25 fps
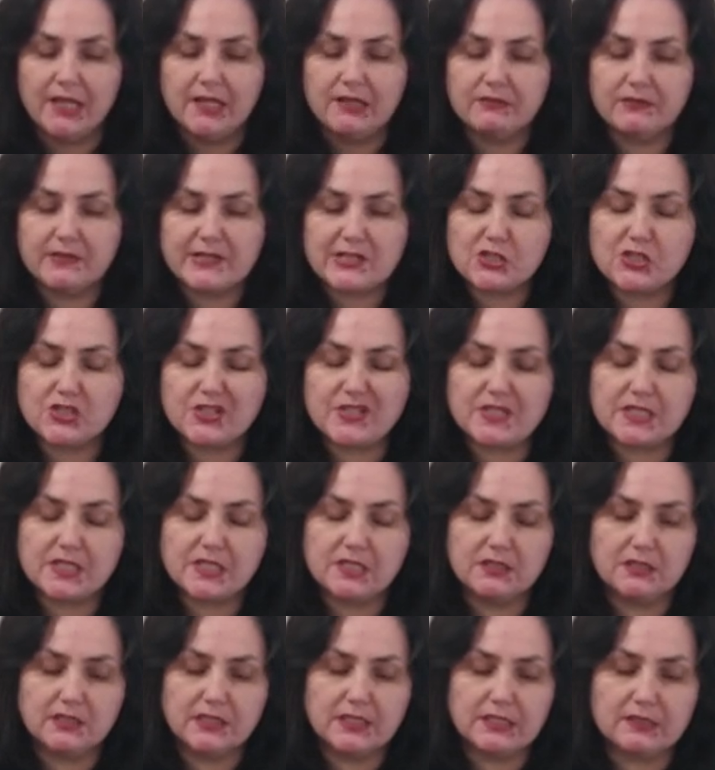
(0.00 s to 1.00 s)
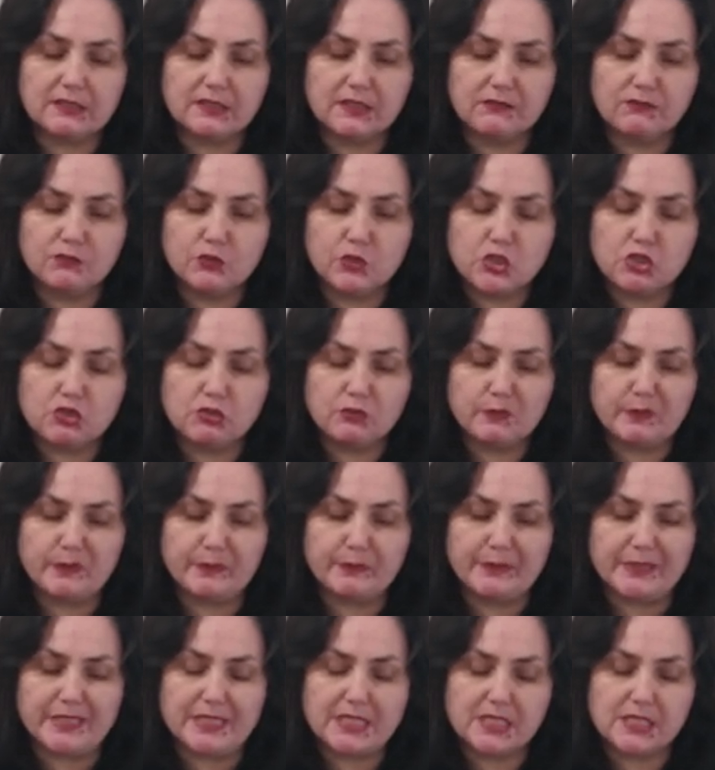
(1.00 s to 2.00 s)
Вашей силой для того, чтобы
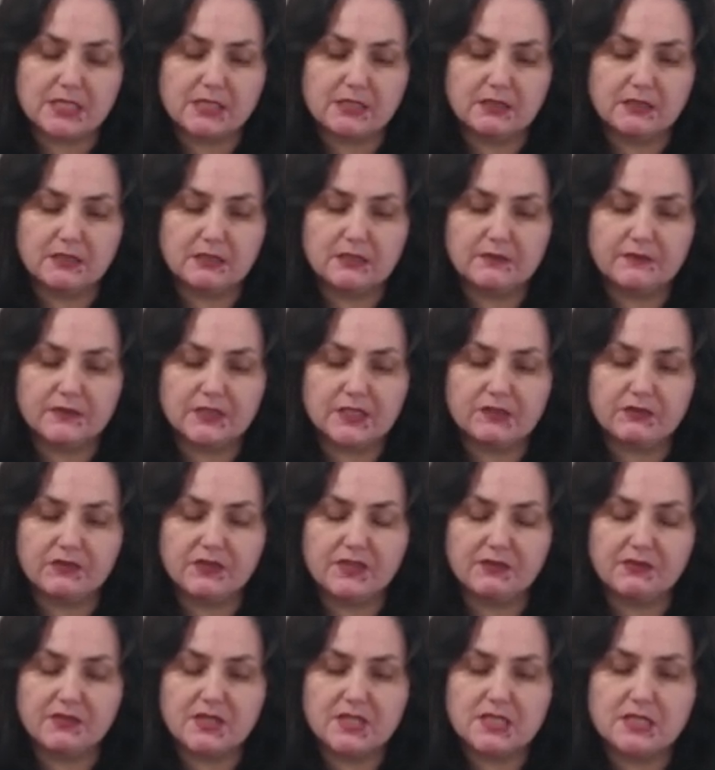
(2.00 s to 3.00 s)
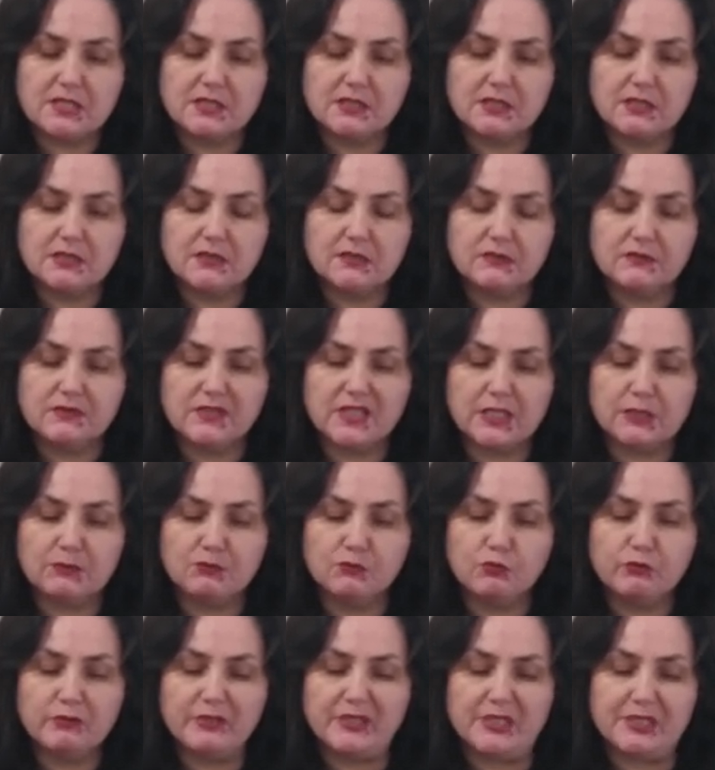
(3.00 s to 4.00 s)
быть э, в равновесии, в
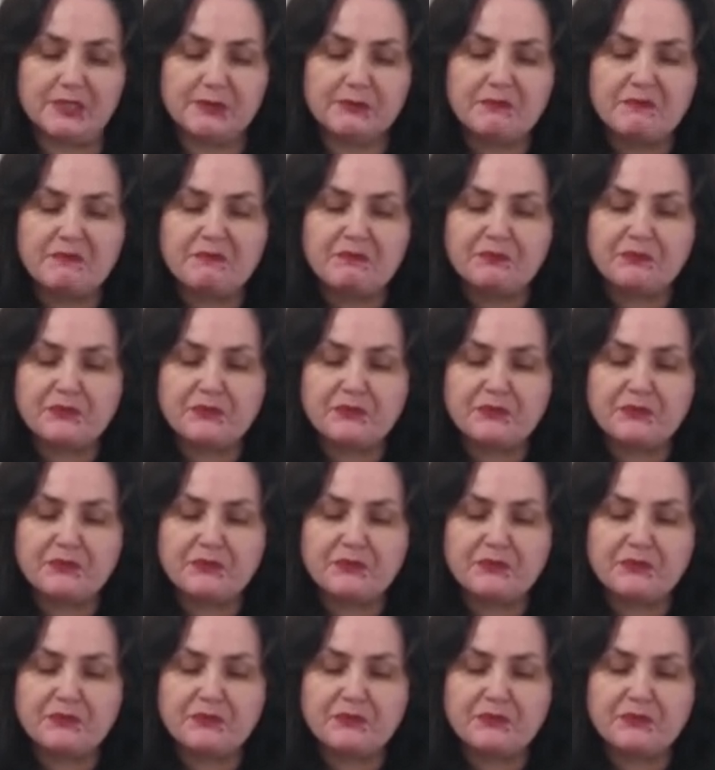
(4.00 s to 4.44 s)
гармонии.